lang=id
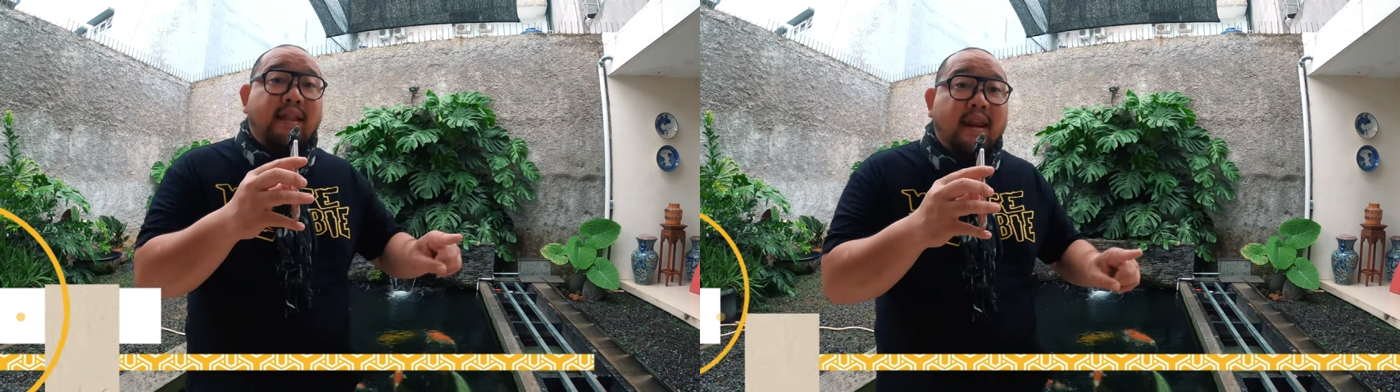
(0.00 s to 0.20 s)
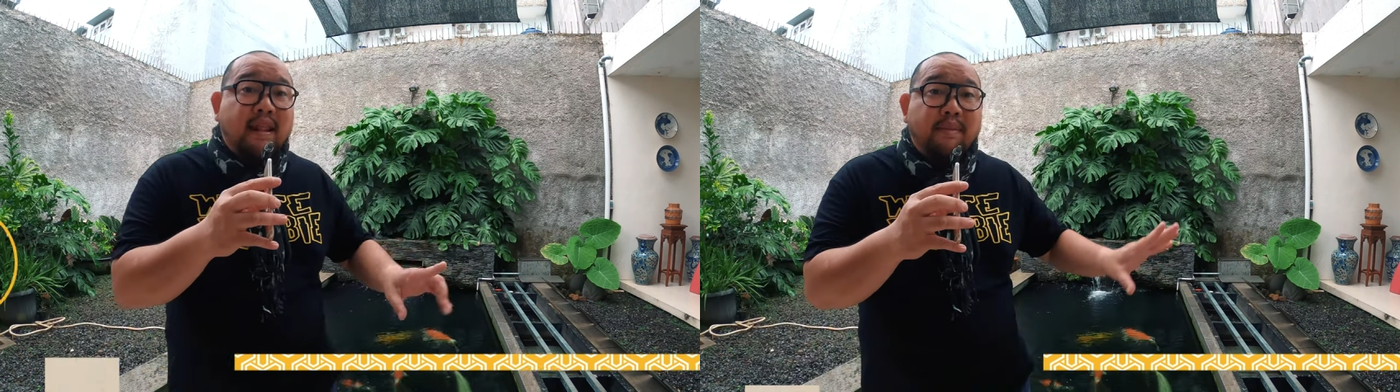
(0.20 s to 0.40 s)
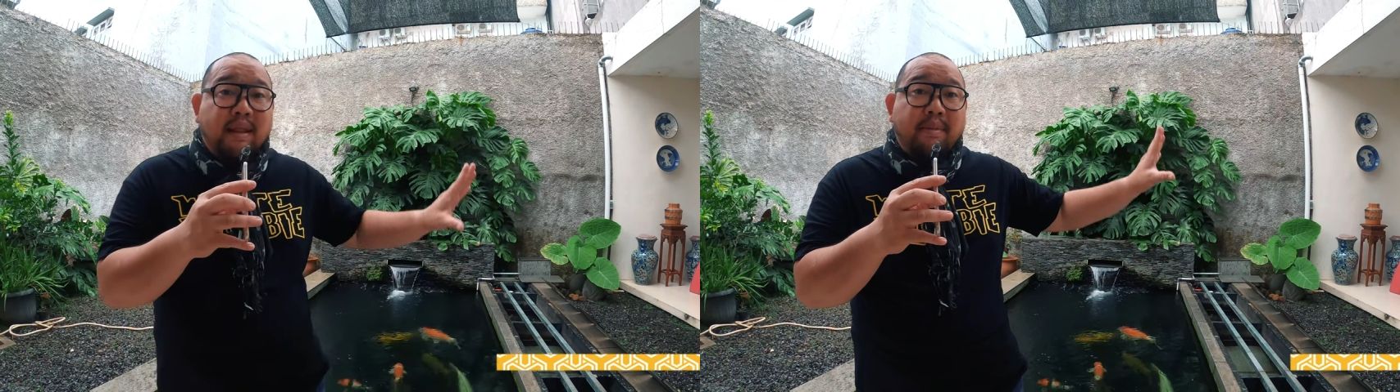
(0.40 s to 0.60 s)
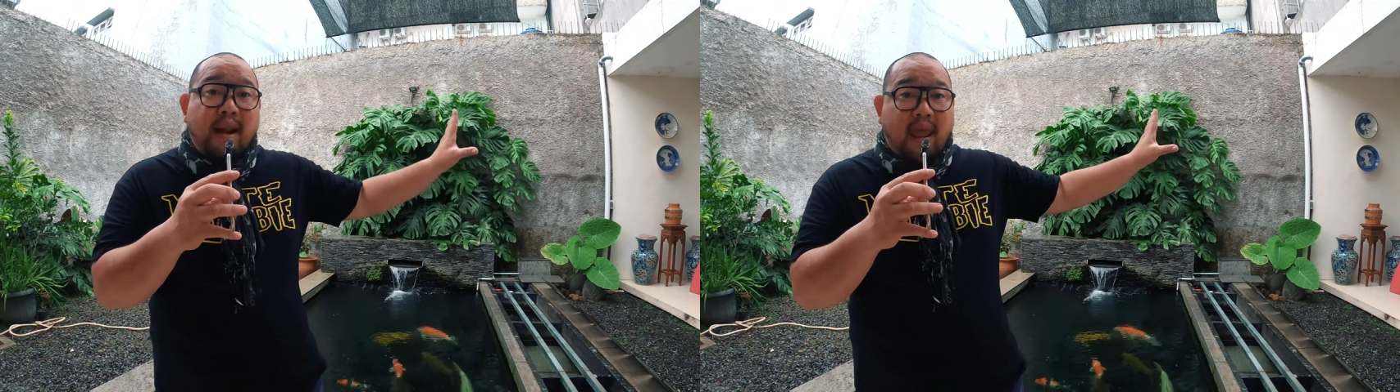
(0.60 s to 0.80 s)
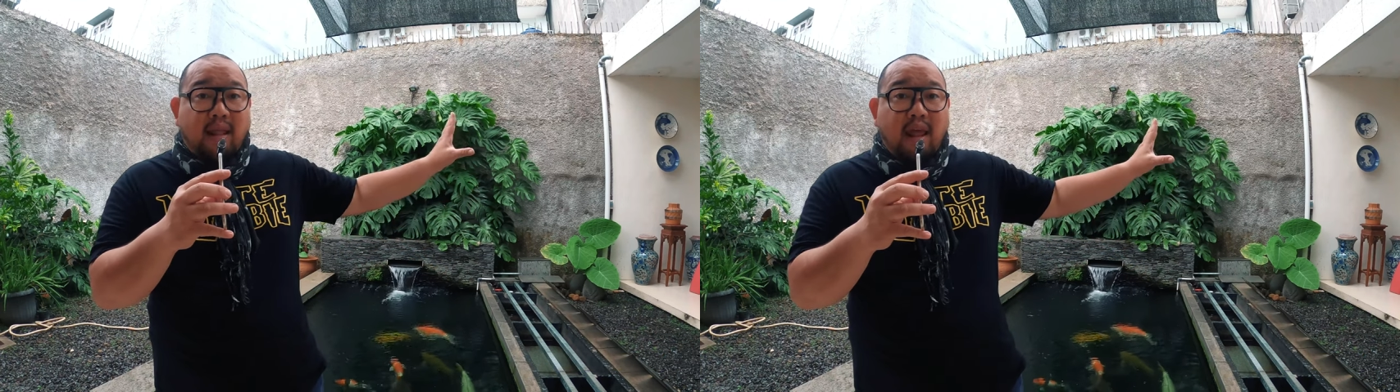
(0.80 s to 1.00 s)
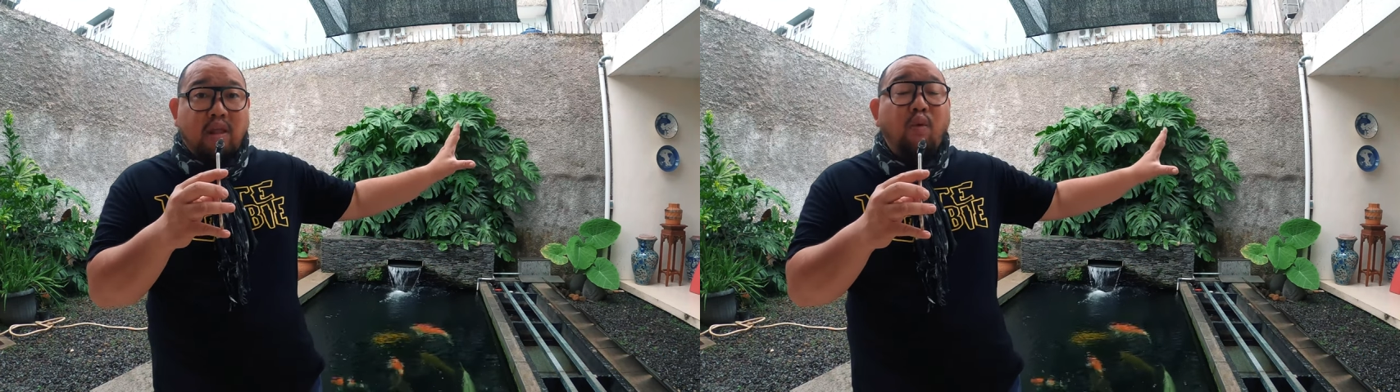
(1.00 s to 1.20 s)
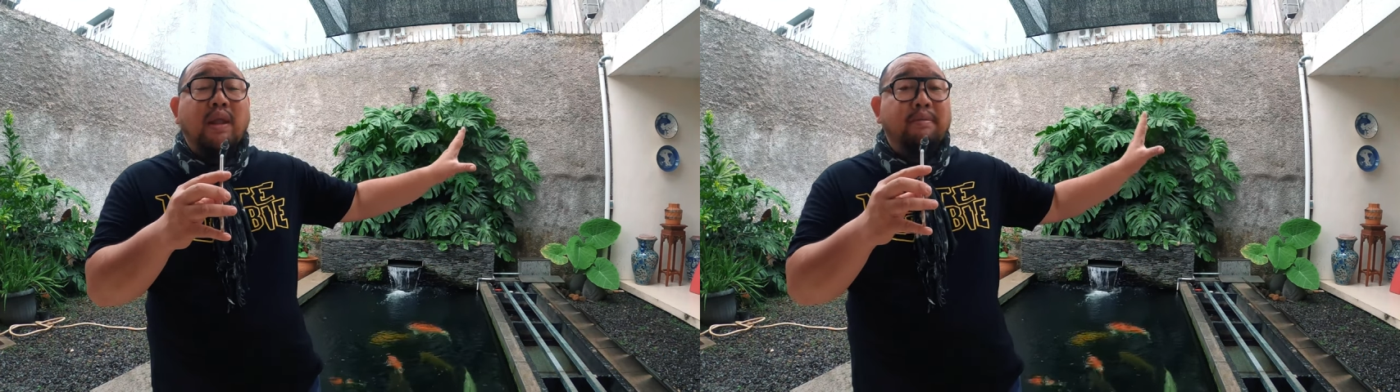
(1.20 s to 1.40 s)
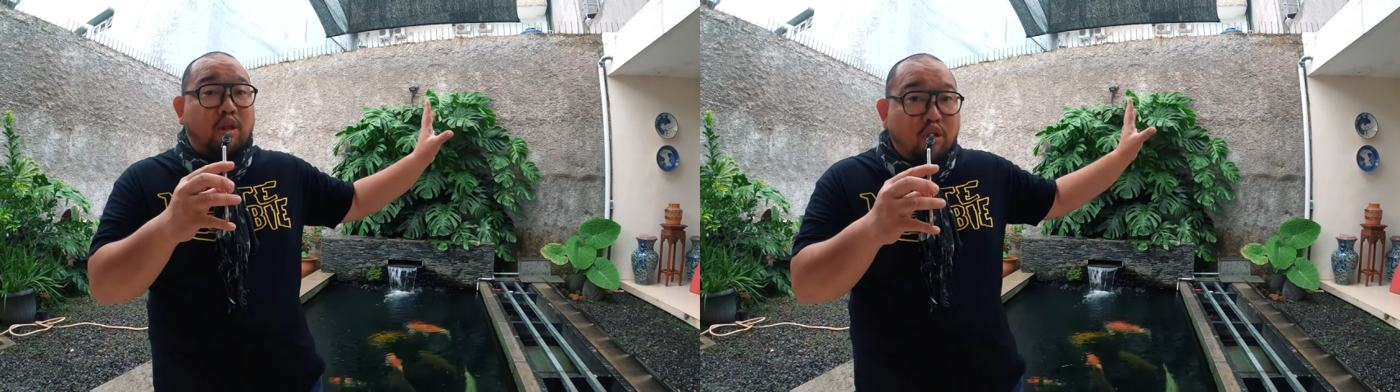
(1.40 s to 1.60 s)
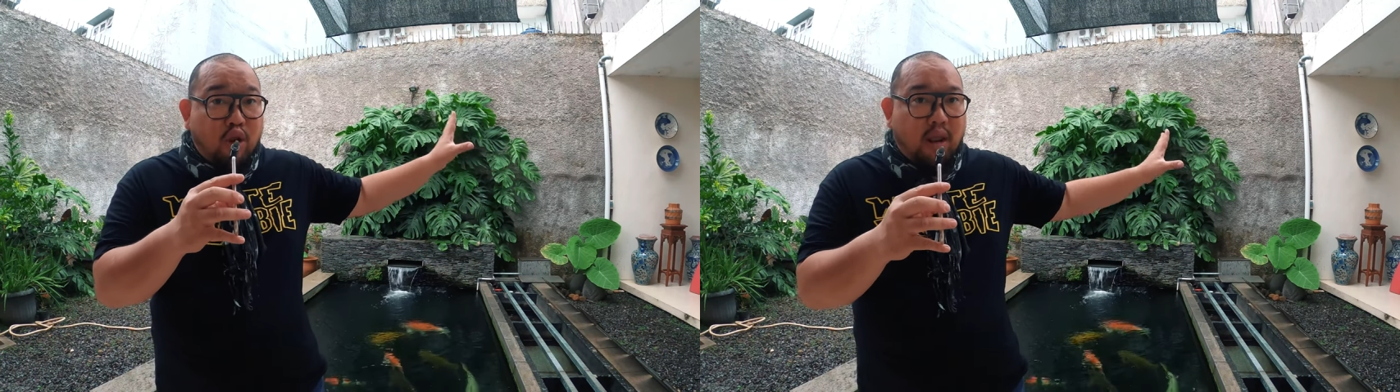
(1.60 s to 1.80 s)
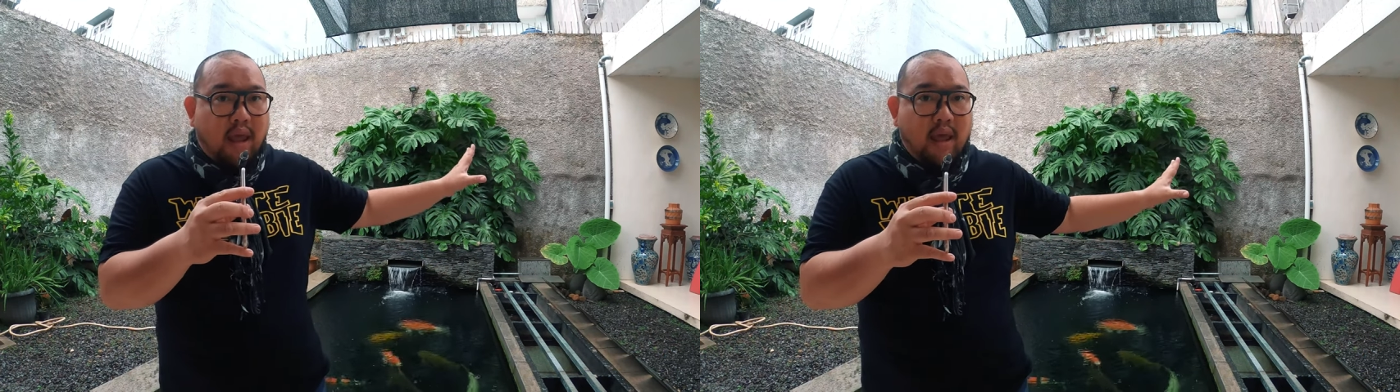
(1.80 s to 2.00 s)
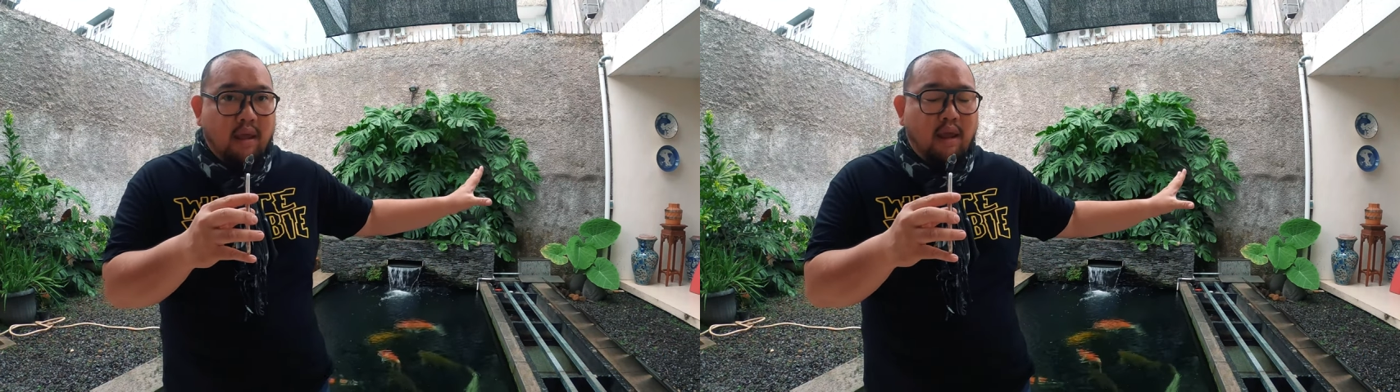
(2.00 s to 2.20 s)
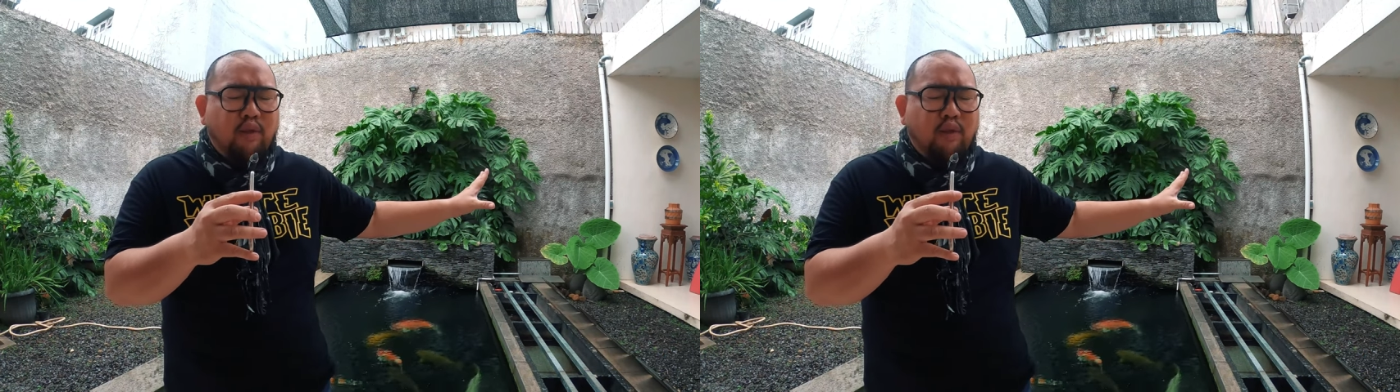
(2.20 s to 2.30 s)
Yang tadi teman-teman lihat itu wajib ditonton ya.